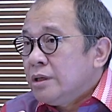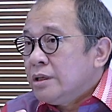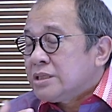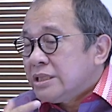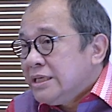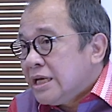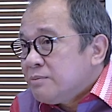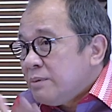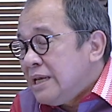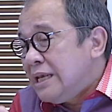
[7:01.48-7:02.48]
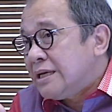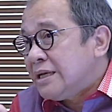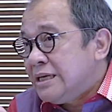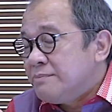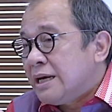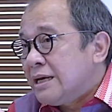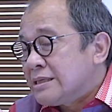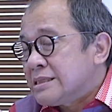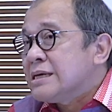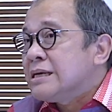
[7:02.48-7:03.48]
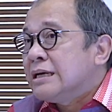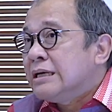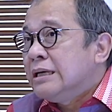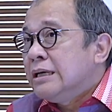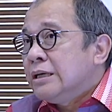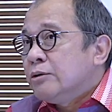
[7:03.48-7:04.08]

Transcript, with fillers: setidaknya pemilih Anda di Malang sana iya.